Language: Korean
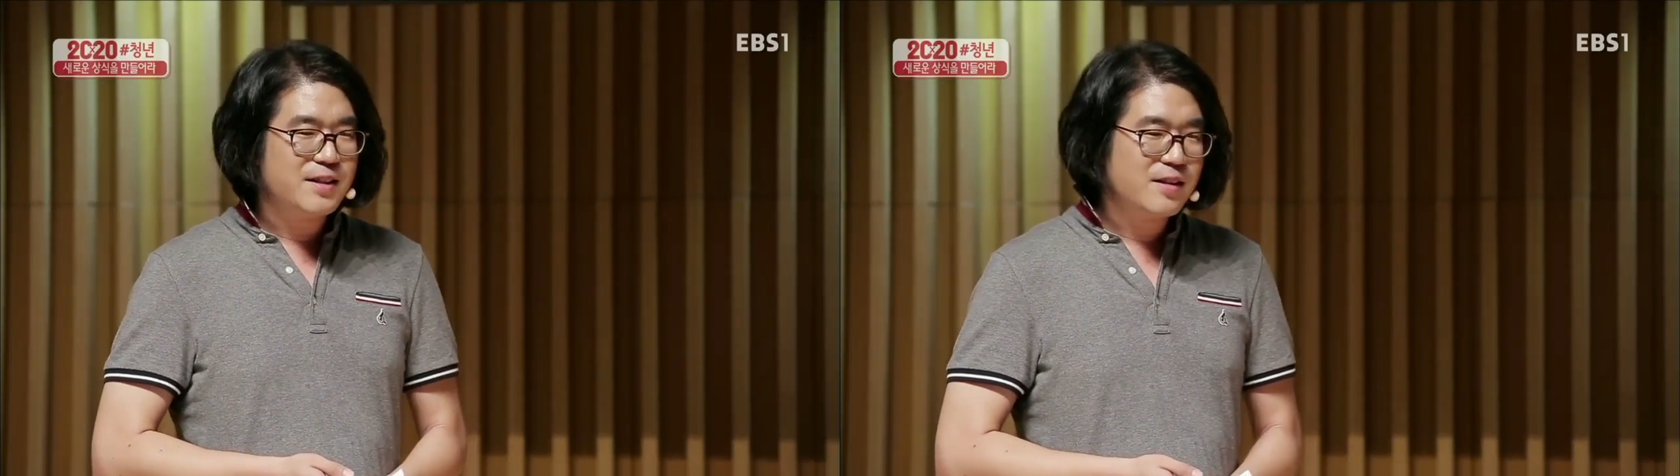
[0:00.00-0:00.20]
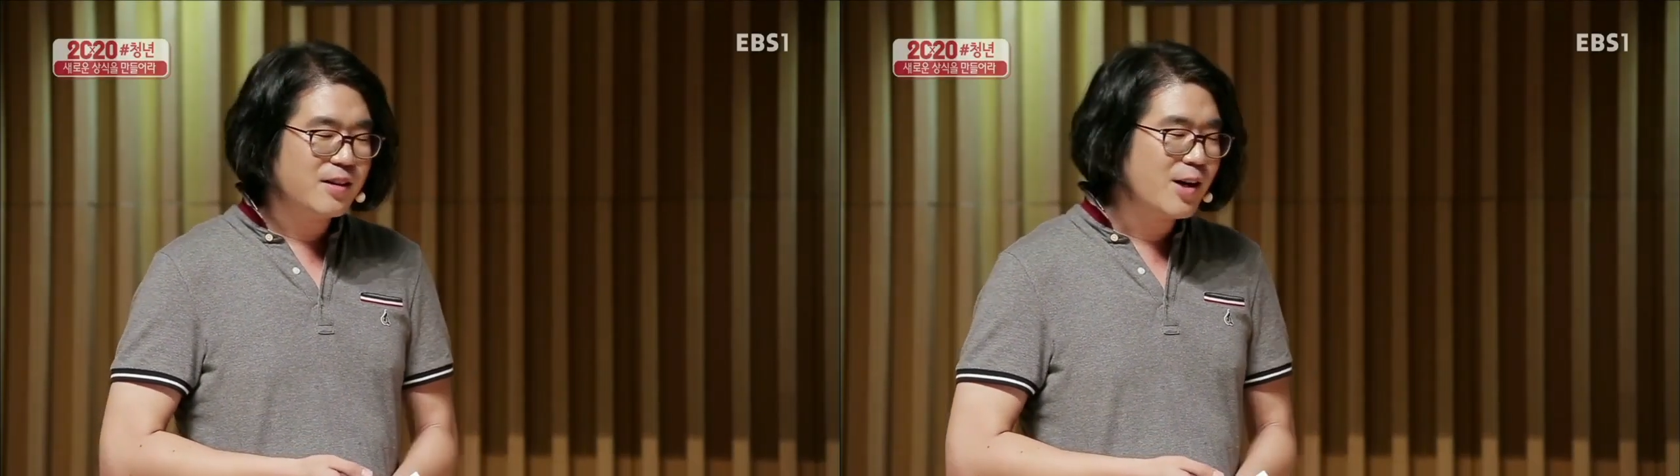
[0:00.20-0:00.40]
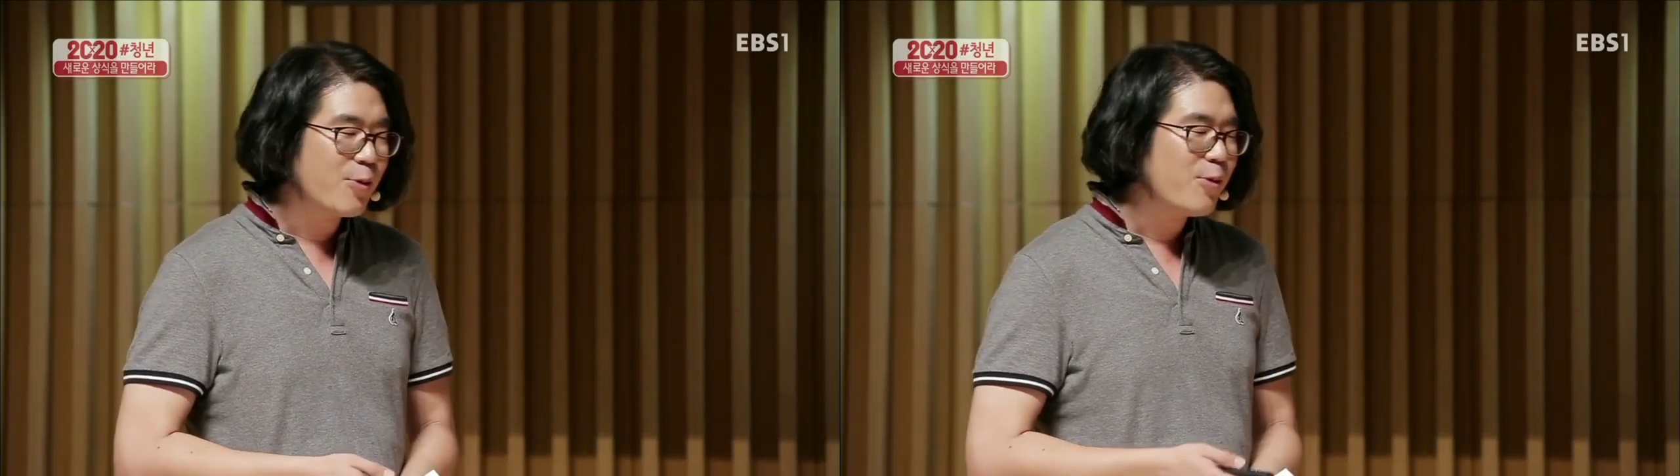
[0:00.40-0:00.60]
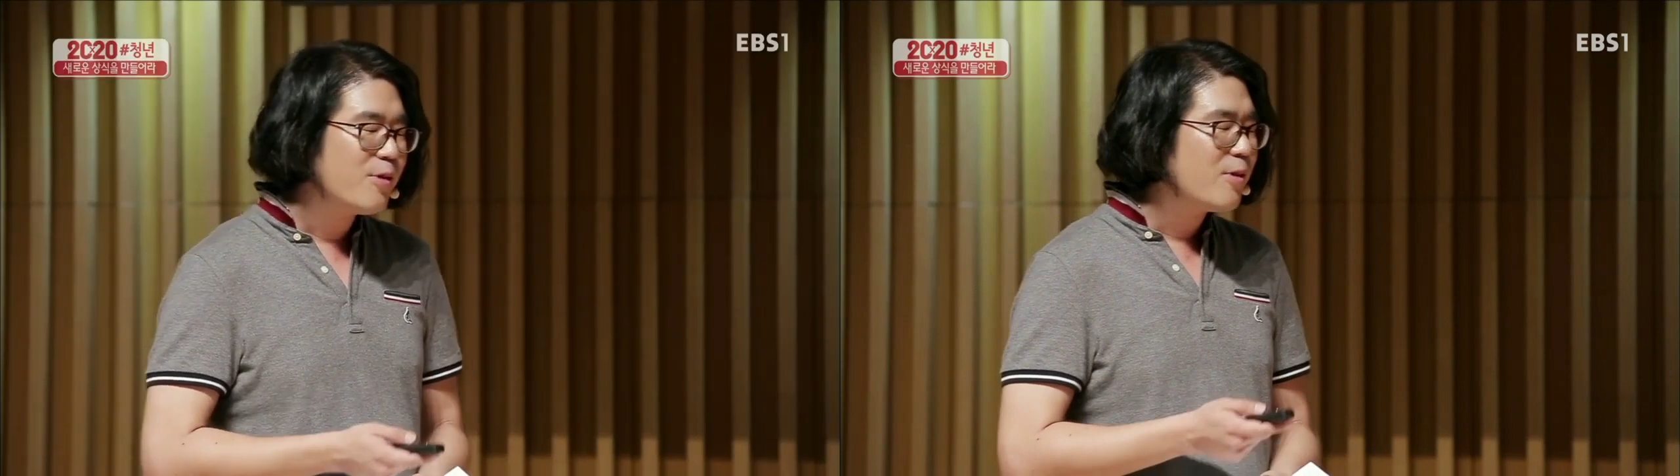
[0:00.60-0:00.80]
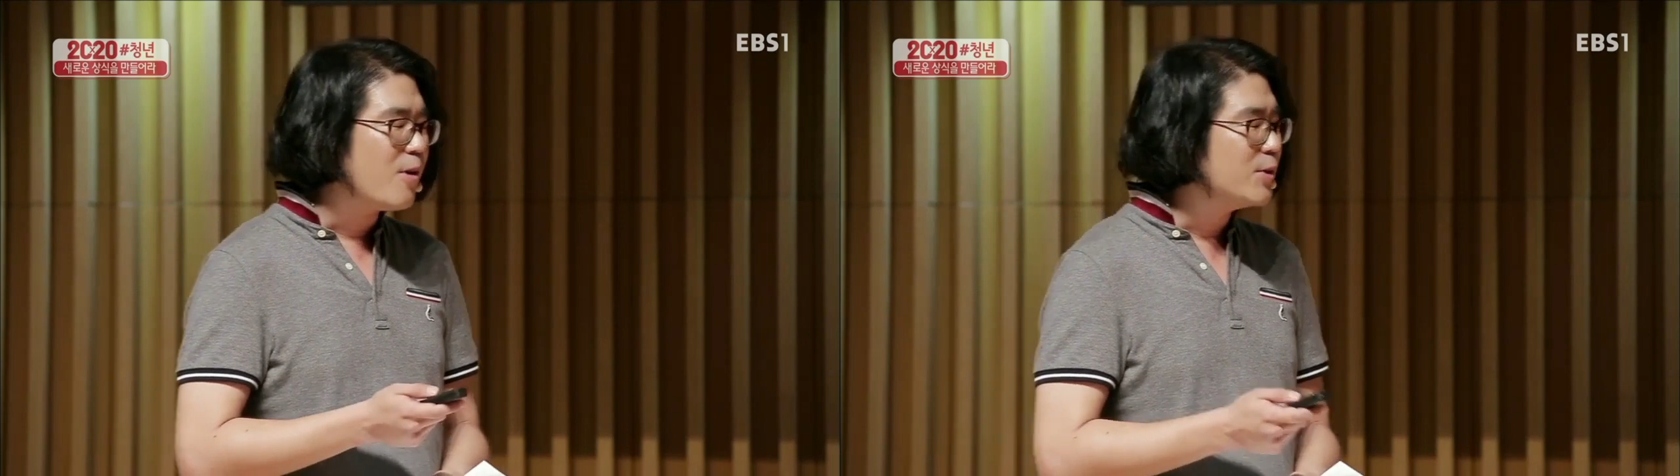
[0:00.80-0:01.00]

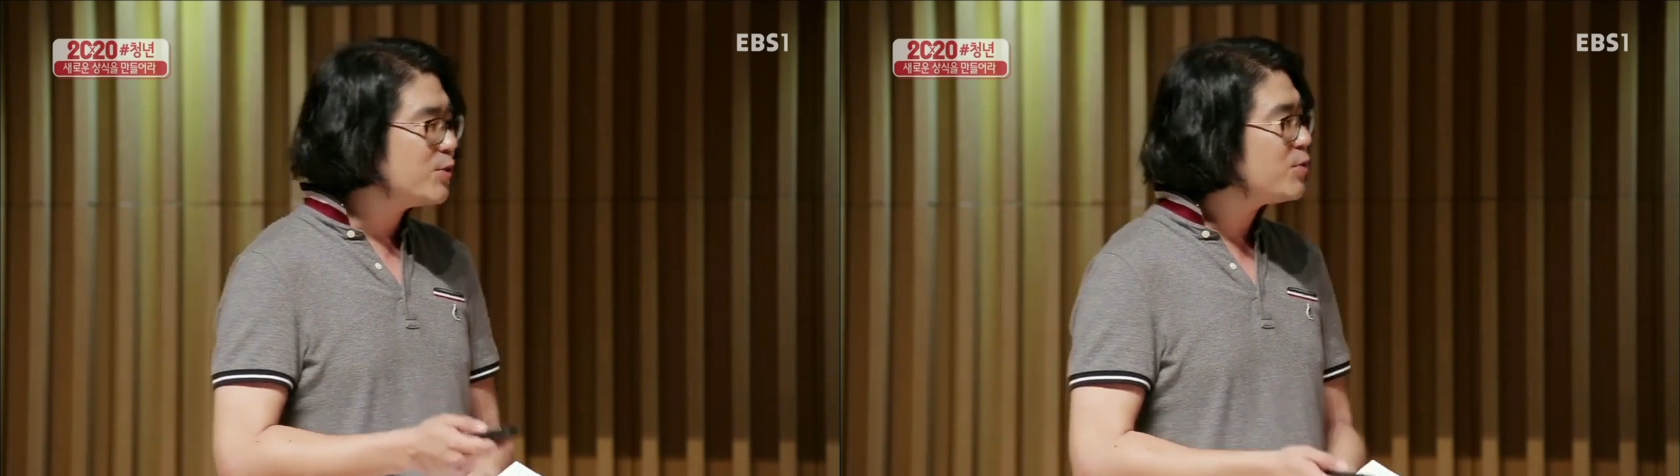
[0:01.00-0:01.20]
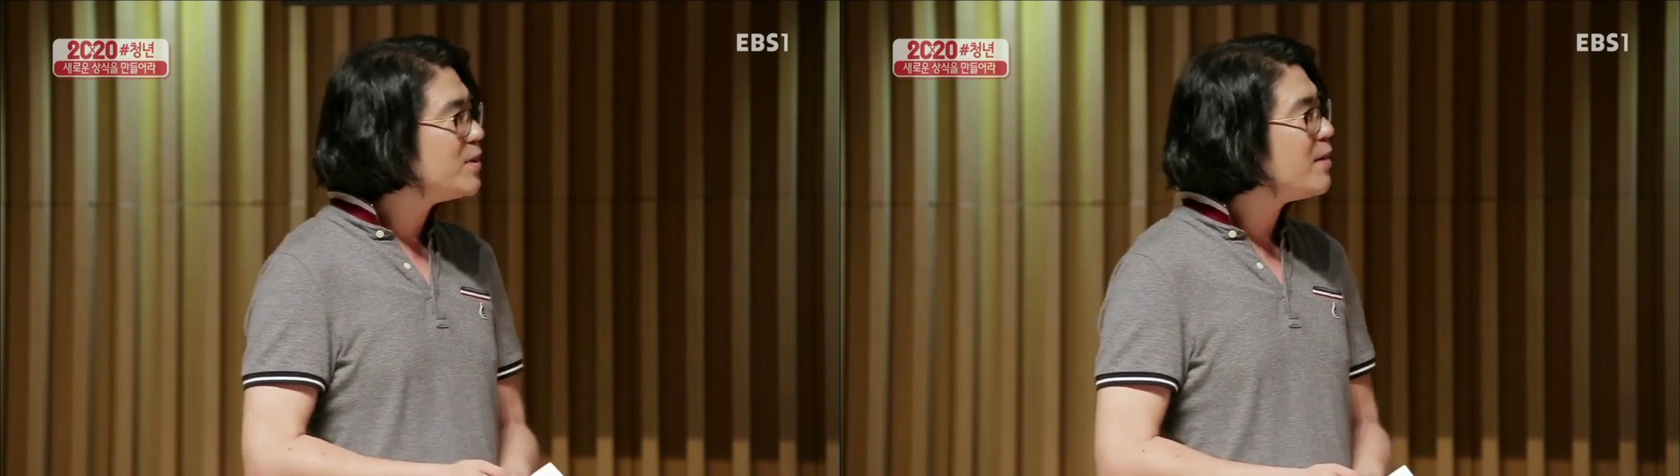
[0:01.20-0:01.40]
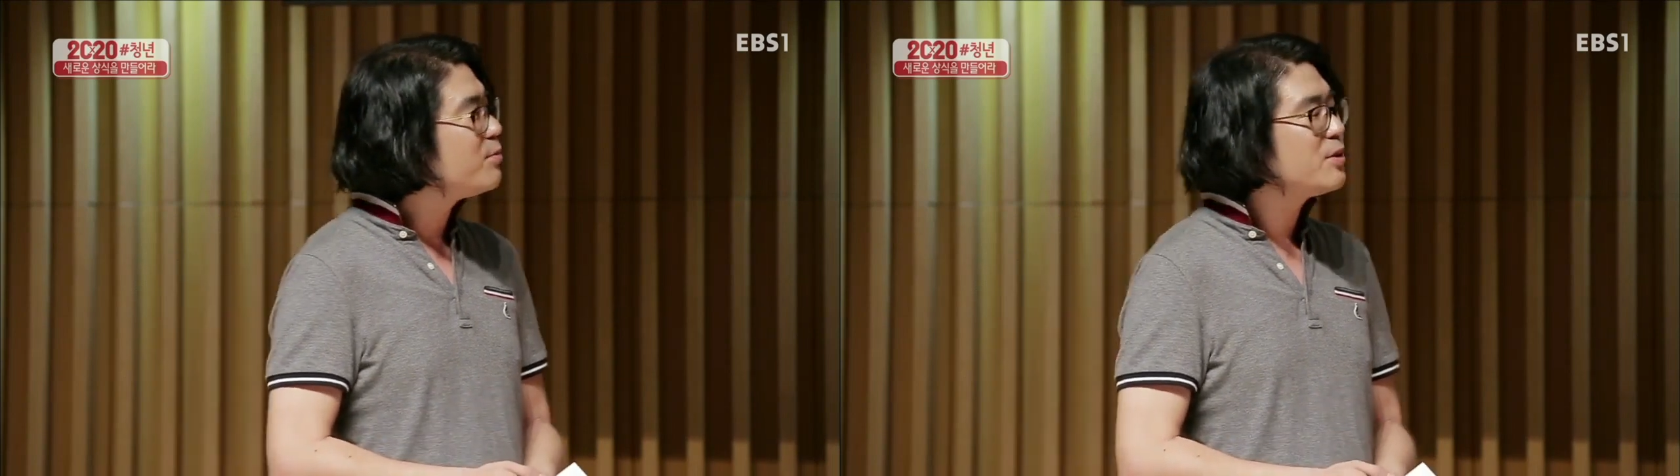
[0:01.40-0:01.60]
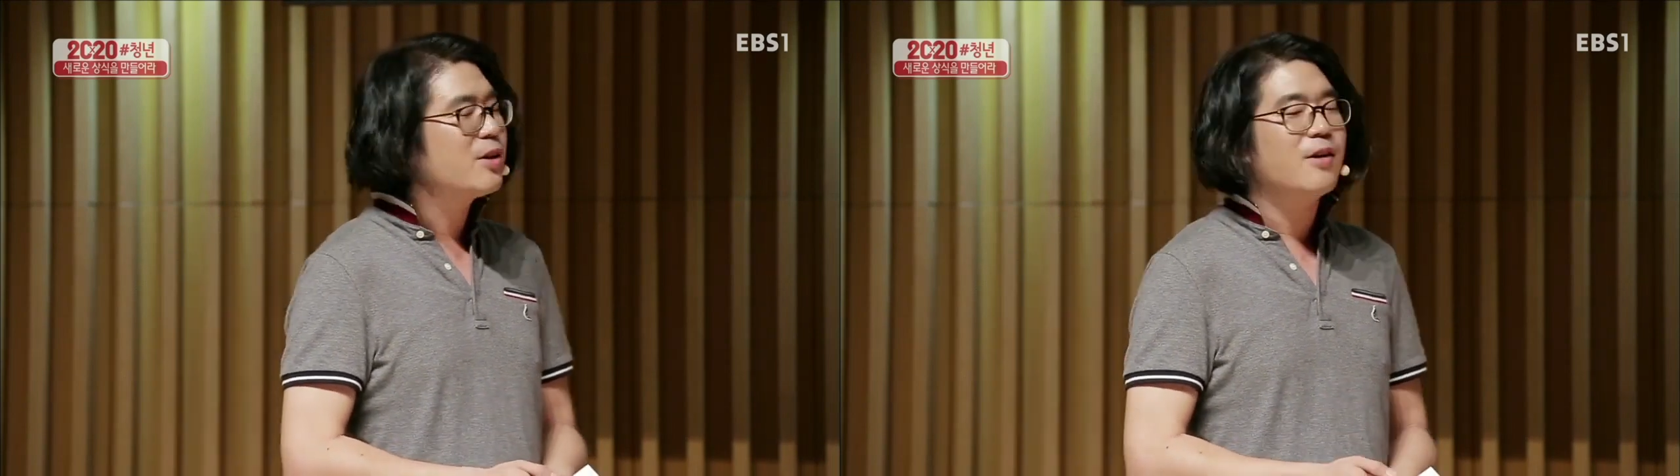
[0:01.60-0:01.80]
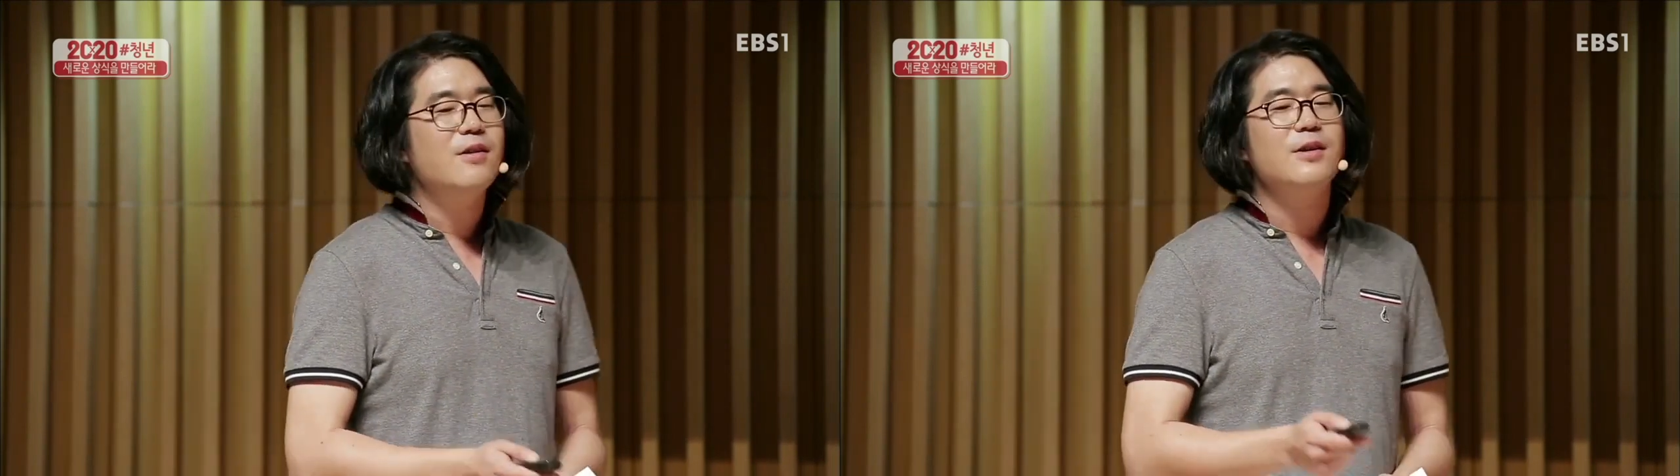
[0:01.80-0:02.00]
시작하고 어느
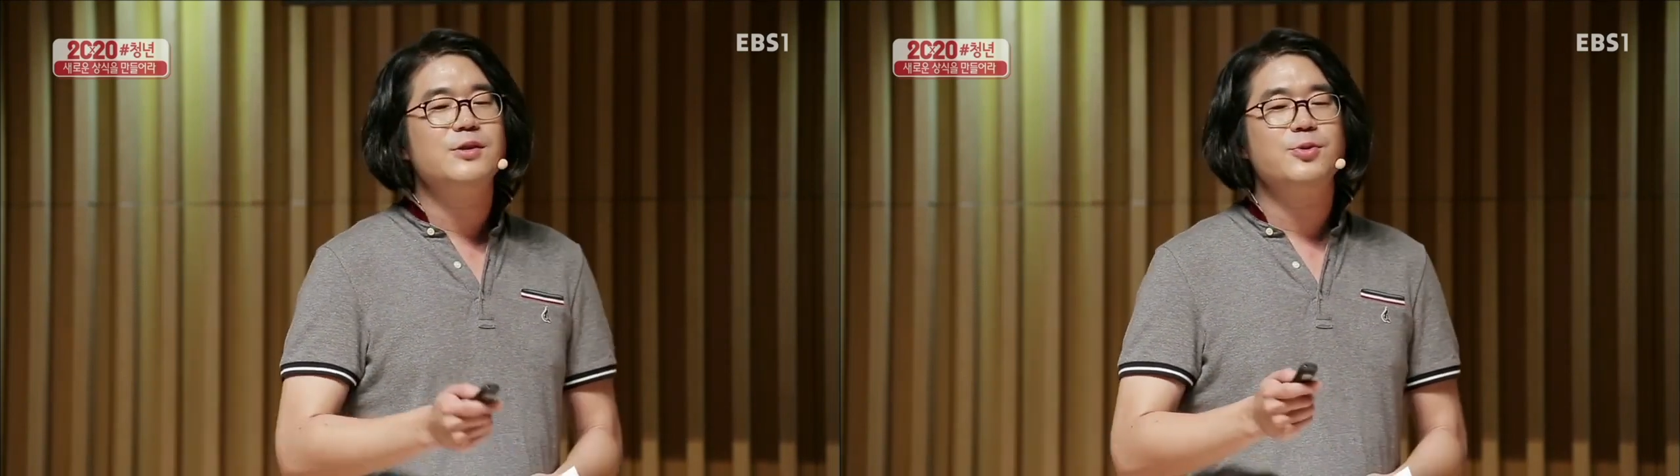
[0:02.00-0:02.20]
순간부터